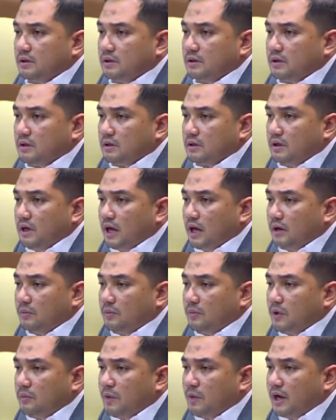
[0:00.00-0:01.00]
Dan
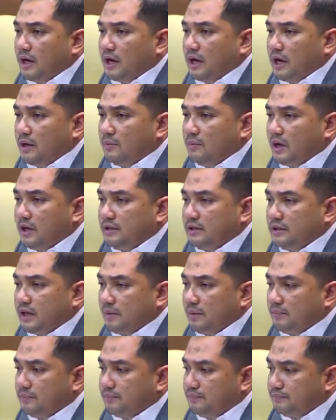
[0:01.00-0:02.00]
berbagai
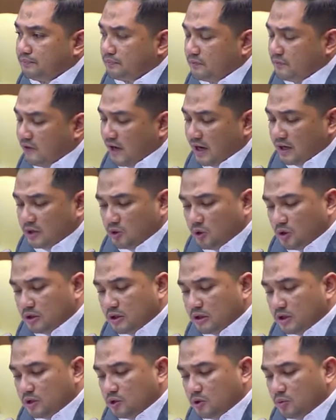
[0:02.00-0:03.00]
macam faktor
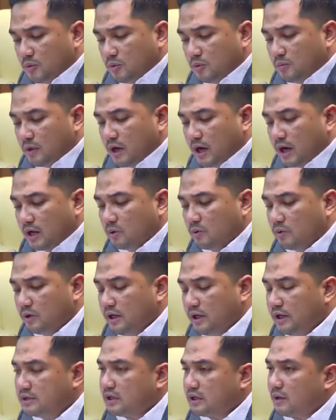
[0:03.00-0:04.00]
tentu
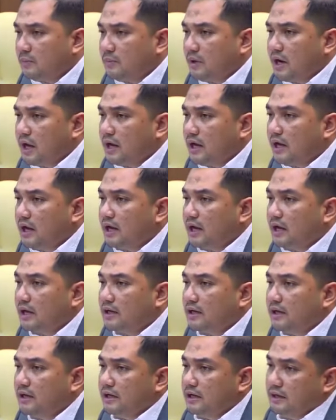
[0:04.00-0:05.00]
mempengaruhi serapan anggaran
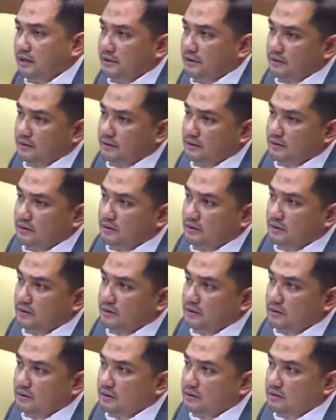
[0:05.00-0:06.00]
ini.
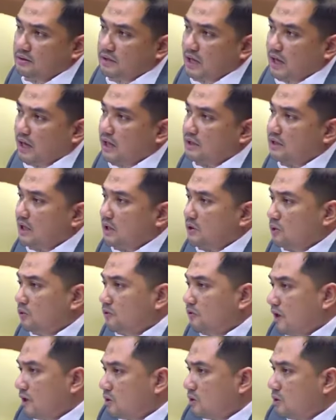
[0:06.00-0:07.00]
Salah satu
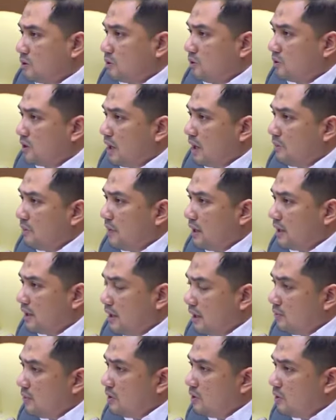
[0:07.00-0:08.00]
faktor
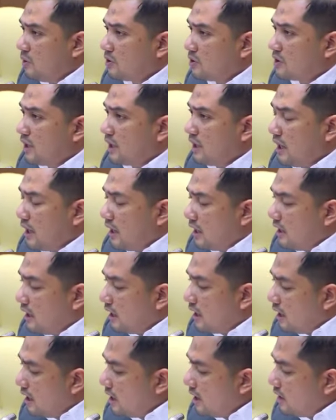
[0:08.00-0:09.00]
utamanya menurut saya
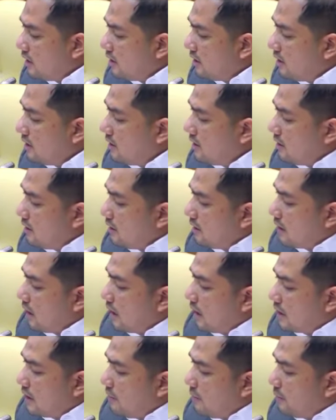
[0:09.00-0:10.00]
adalah
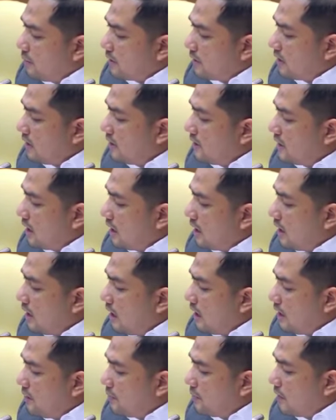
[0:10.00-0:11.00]
karena
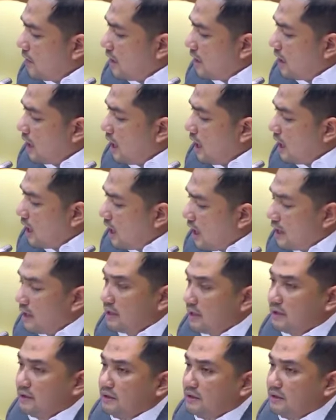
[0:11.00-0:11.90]
perencanaan pelelangan